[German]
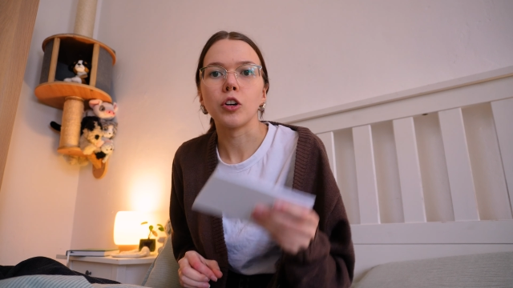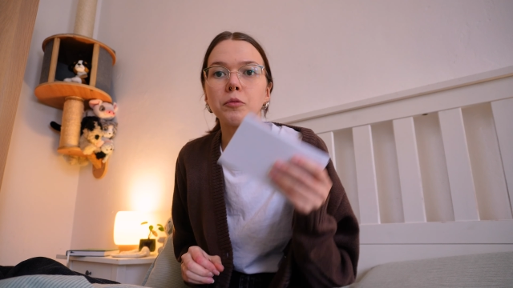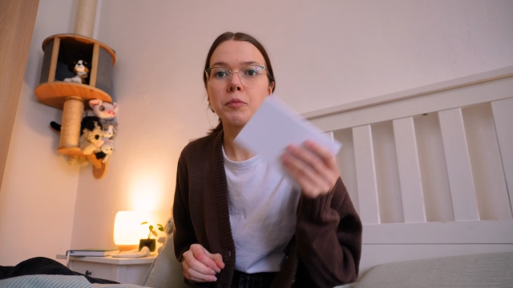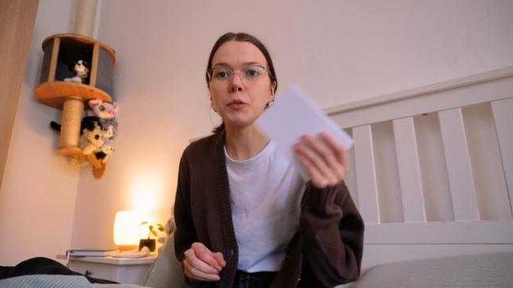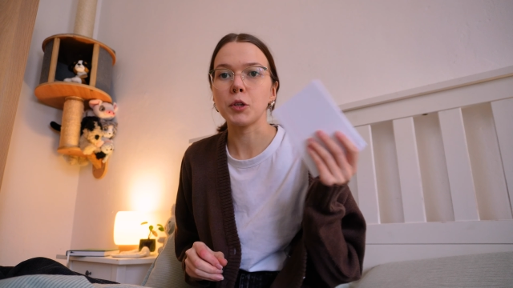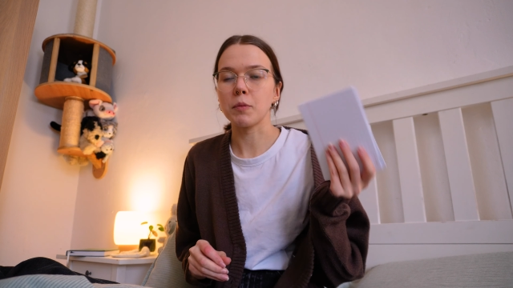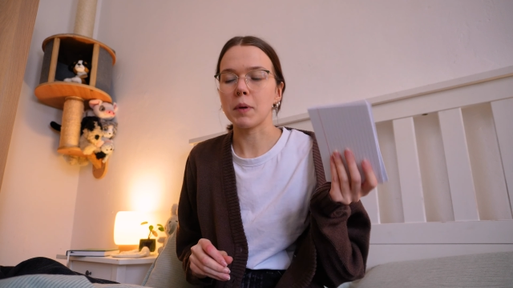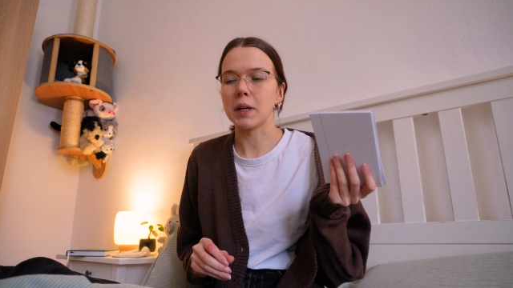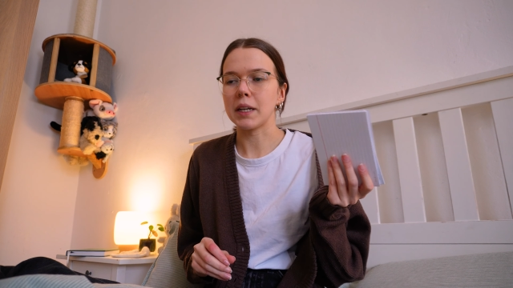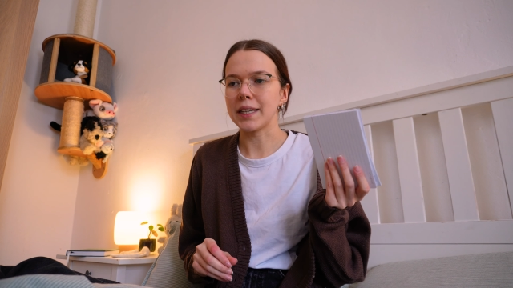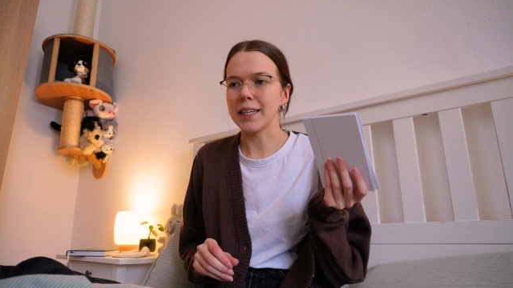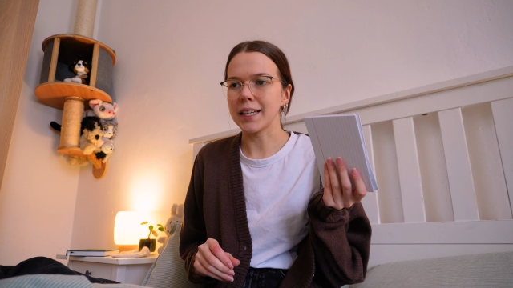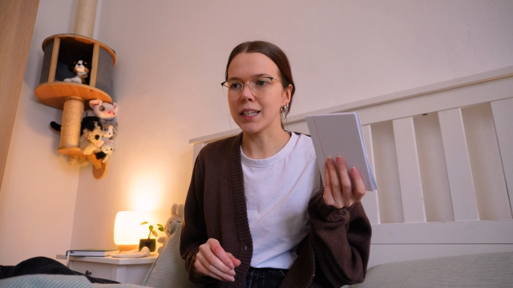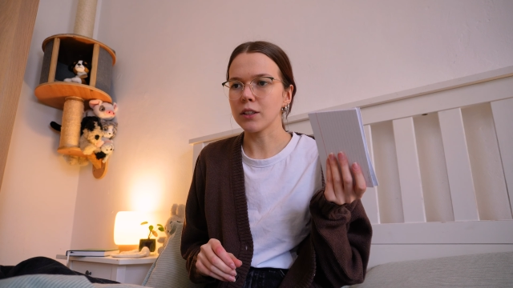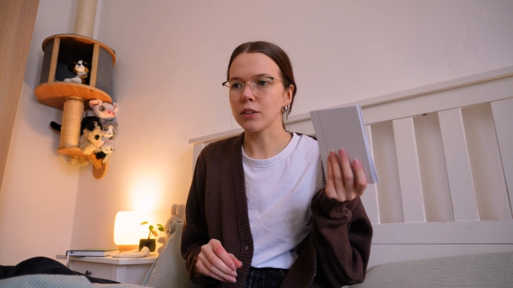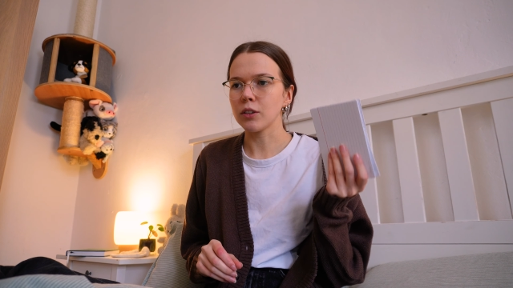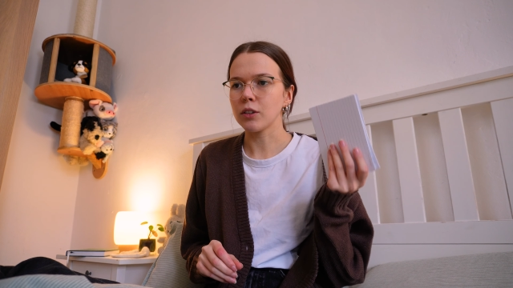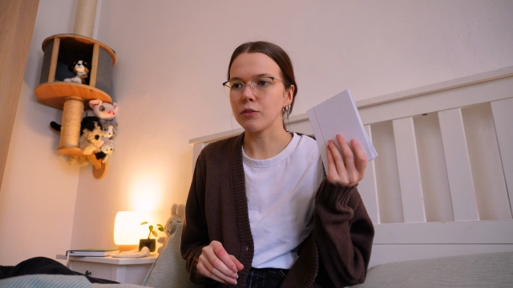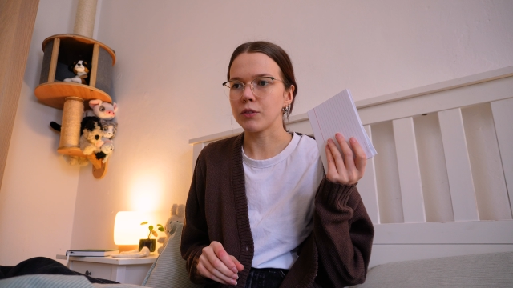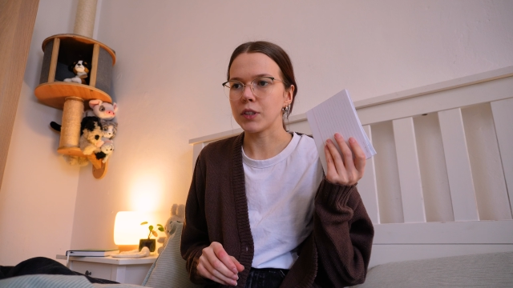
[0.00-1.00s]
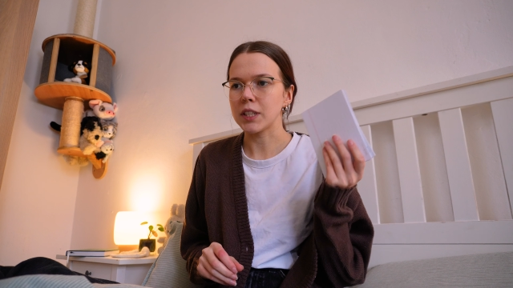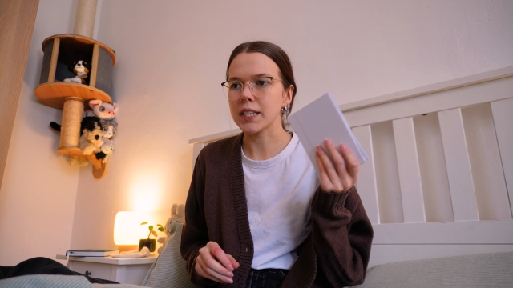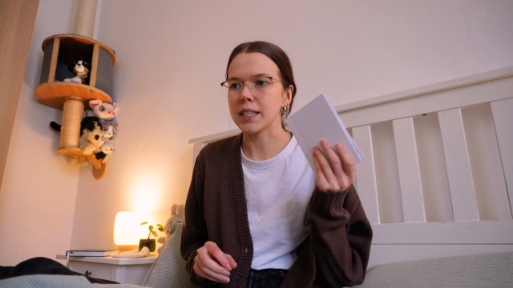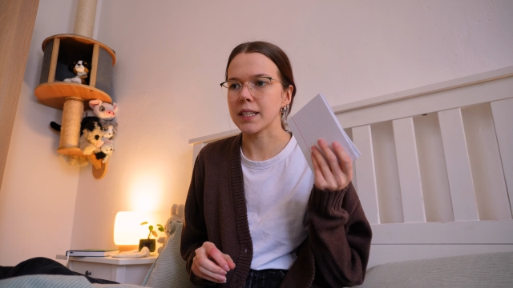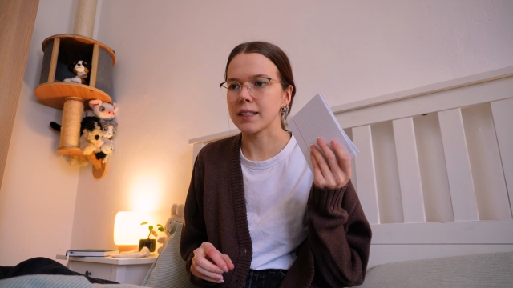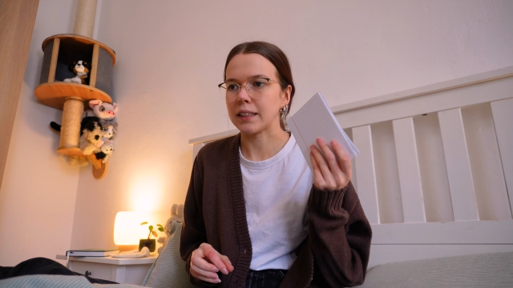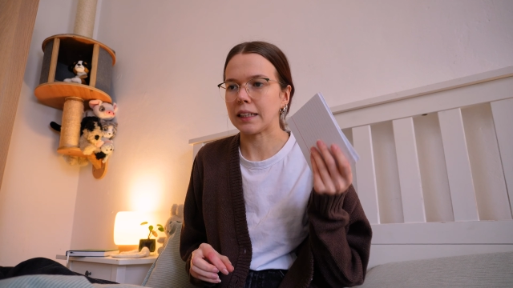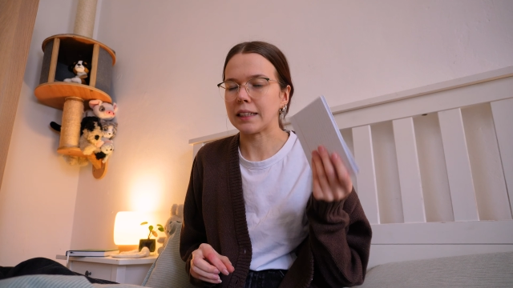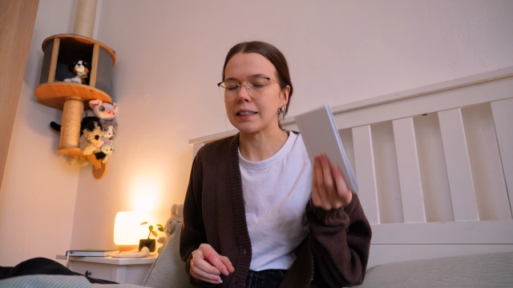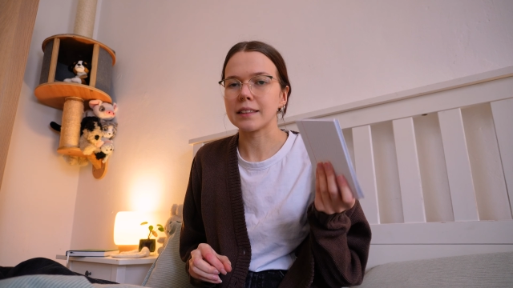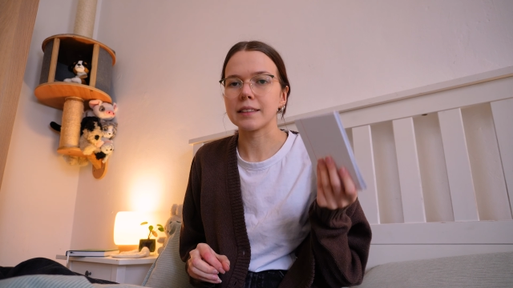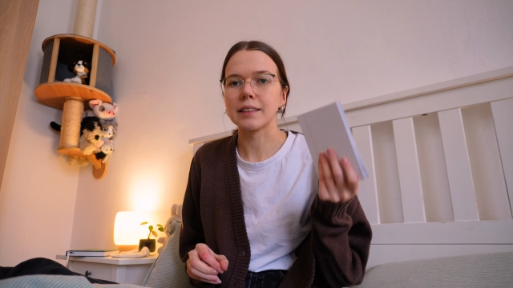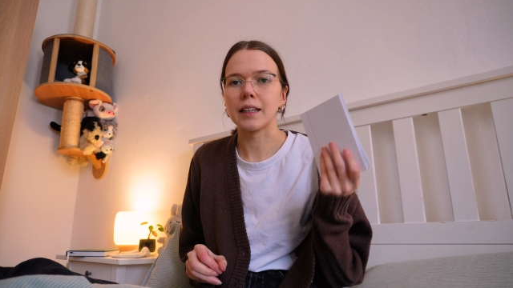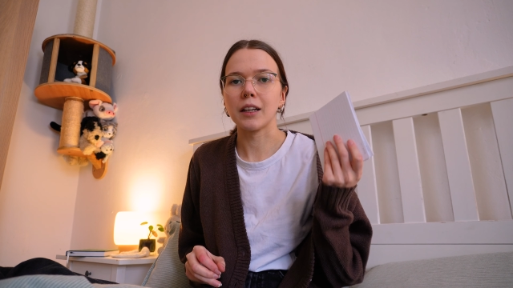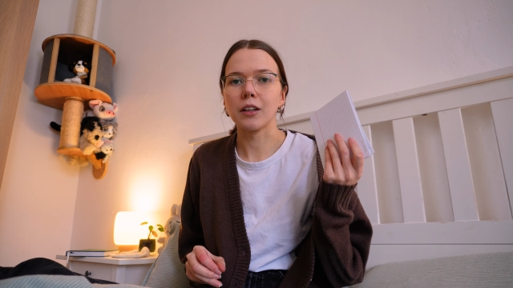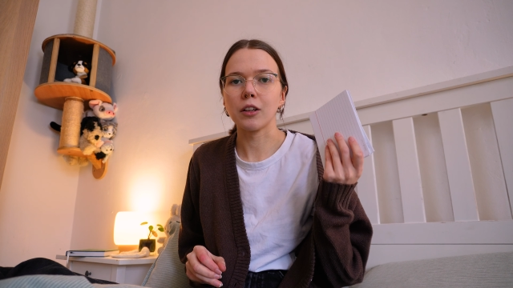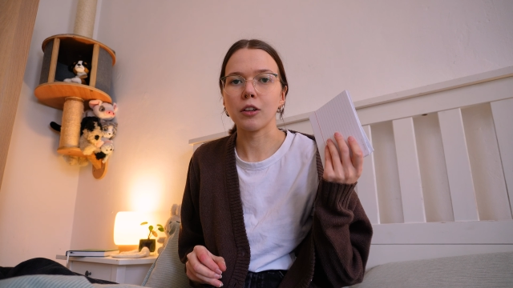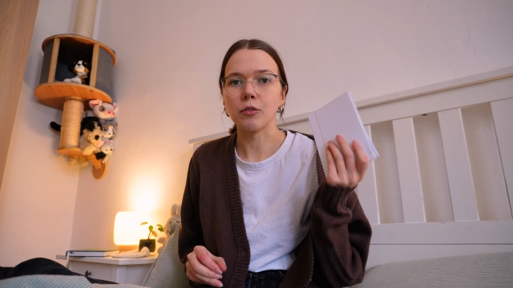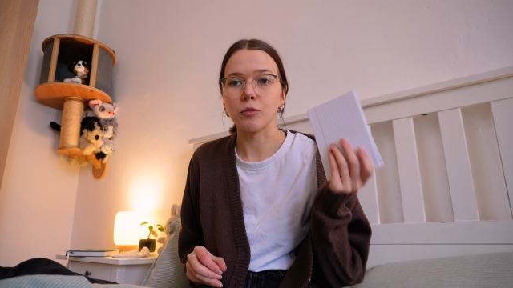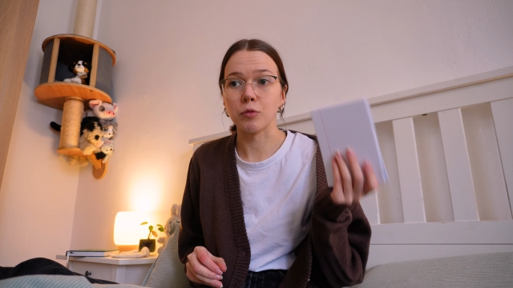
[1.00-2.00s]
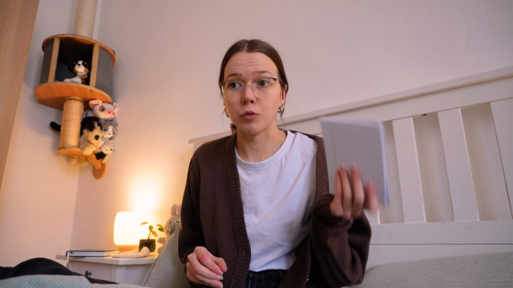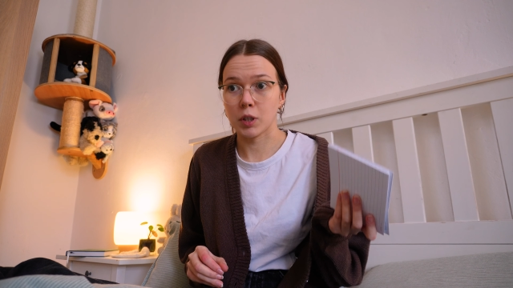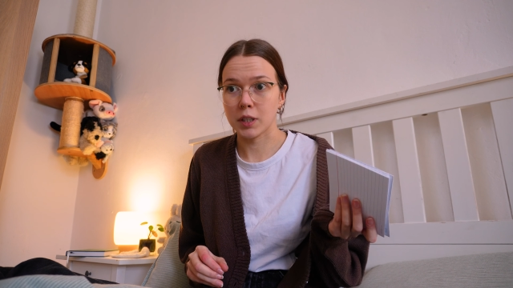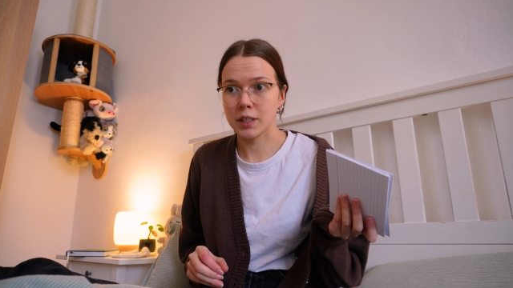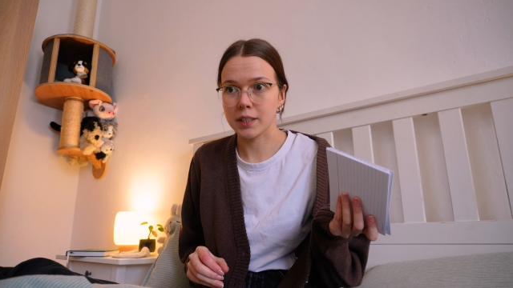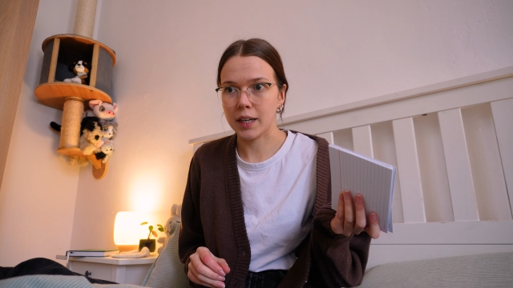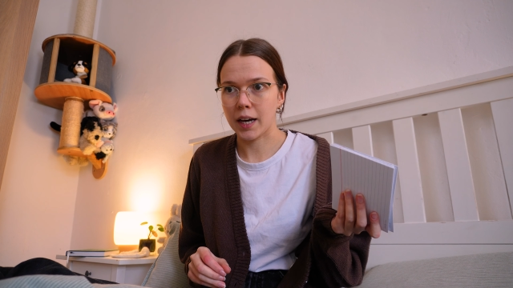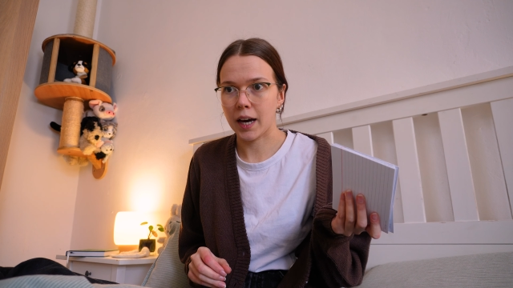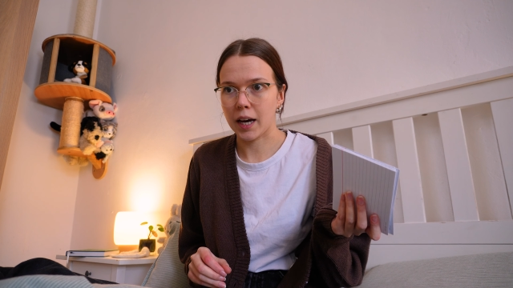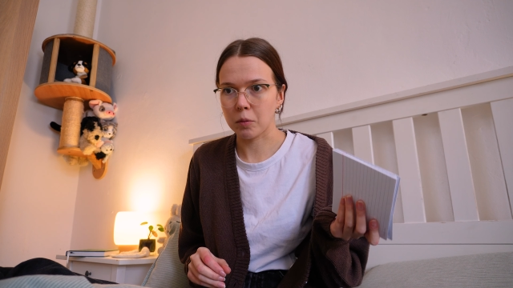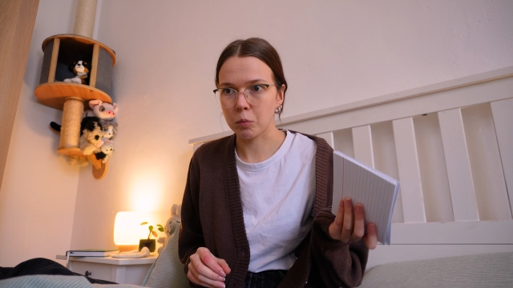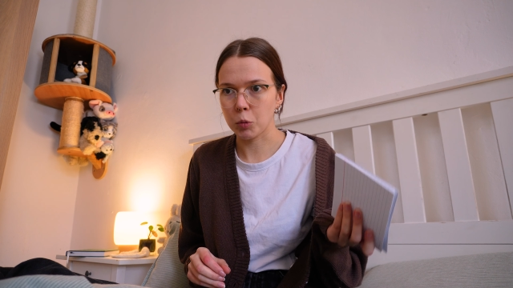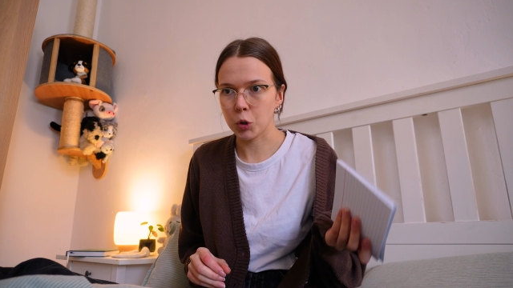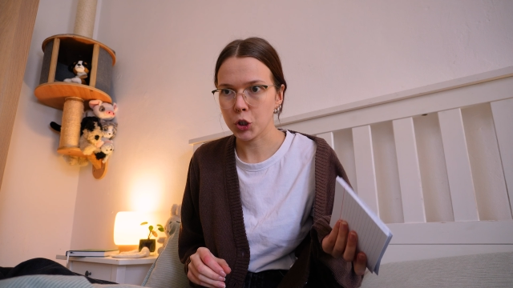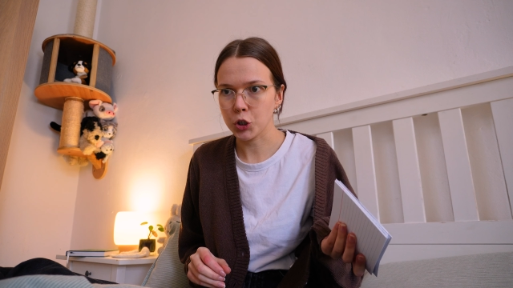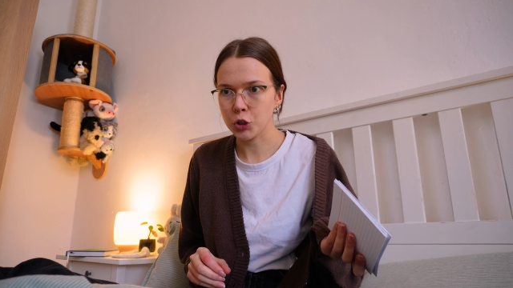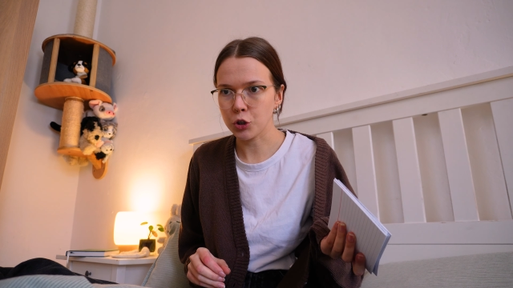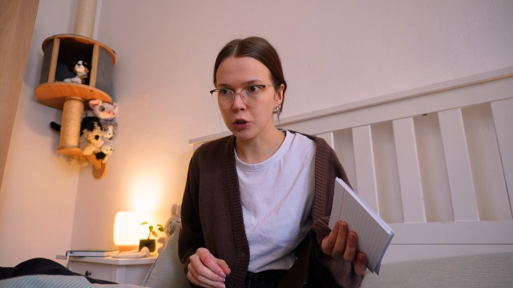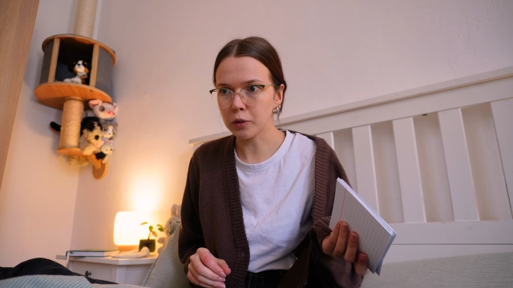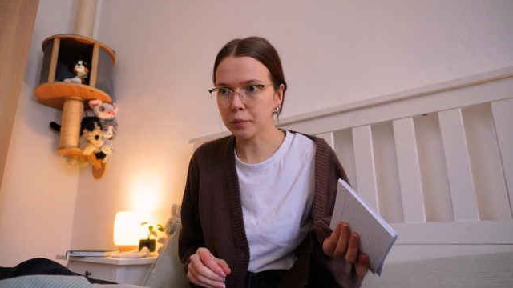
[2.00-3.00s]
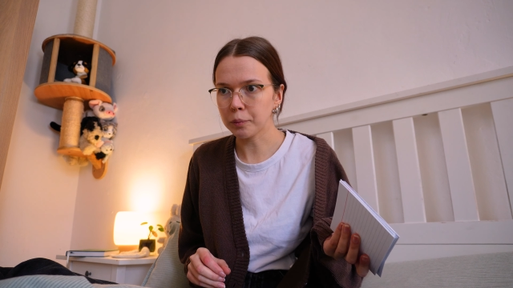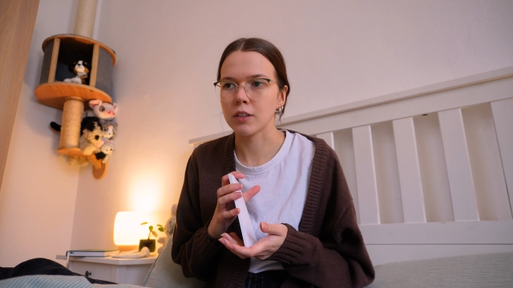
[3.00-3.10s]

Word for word: und mir überlegen, wie ich das Ganze dann vortragen möchte.